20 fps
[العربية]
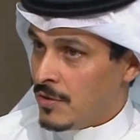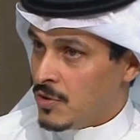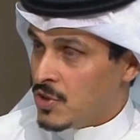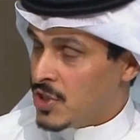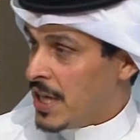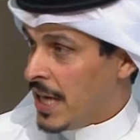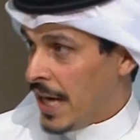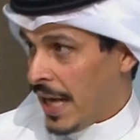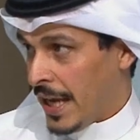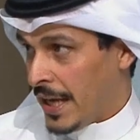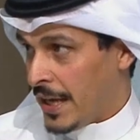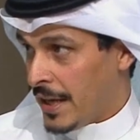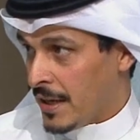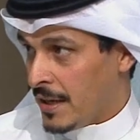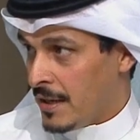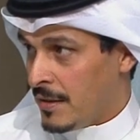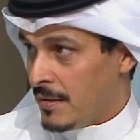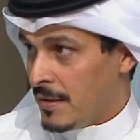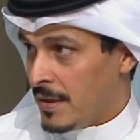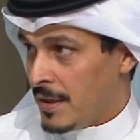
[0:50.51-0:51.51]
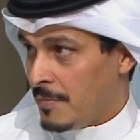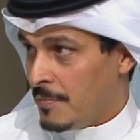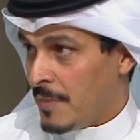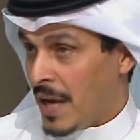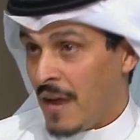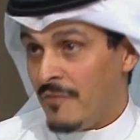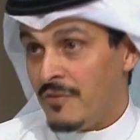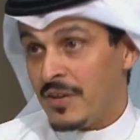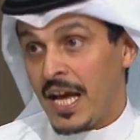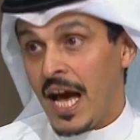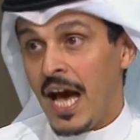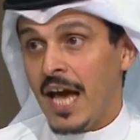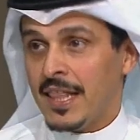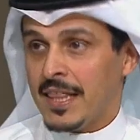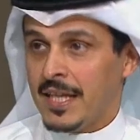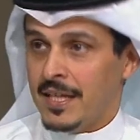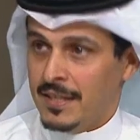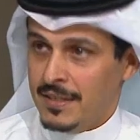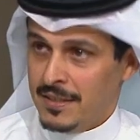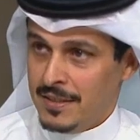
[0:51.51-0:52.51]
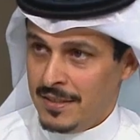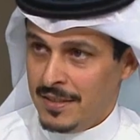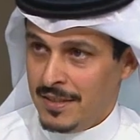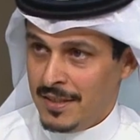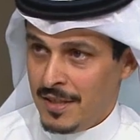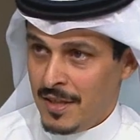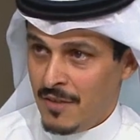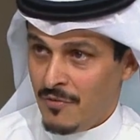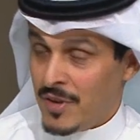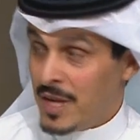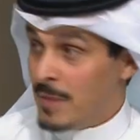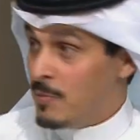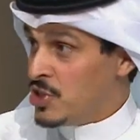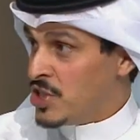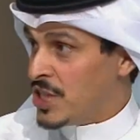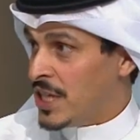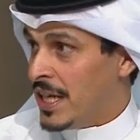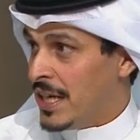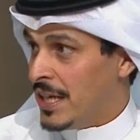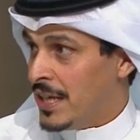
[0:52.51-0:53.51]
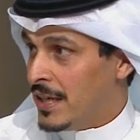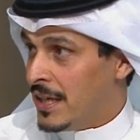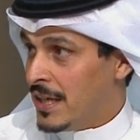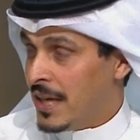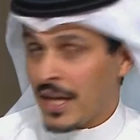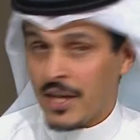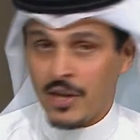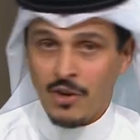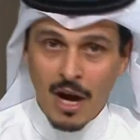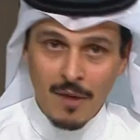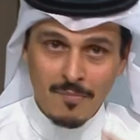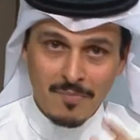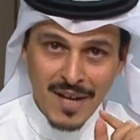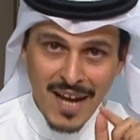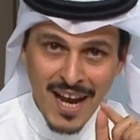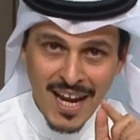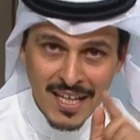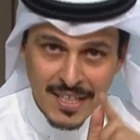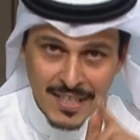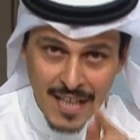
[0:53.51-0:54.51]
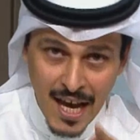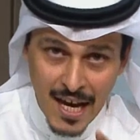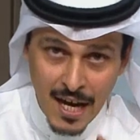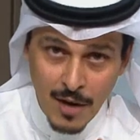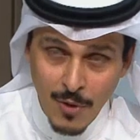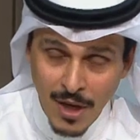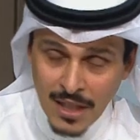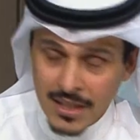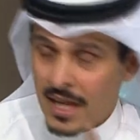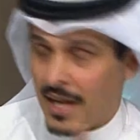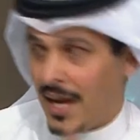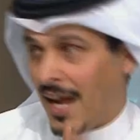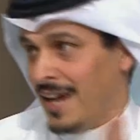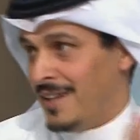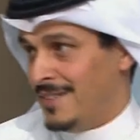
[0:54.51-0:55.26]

تصير الاخير معناها في كارثه في مشكله لكن نحملها الاداره لوحدها لا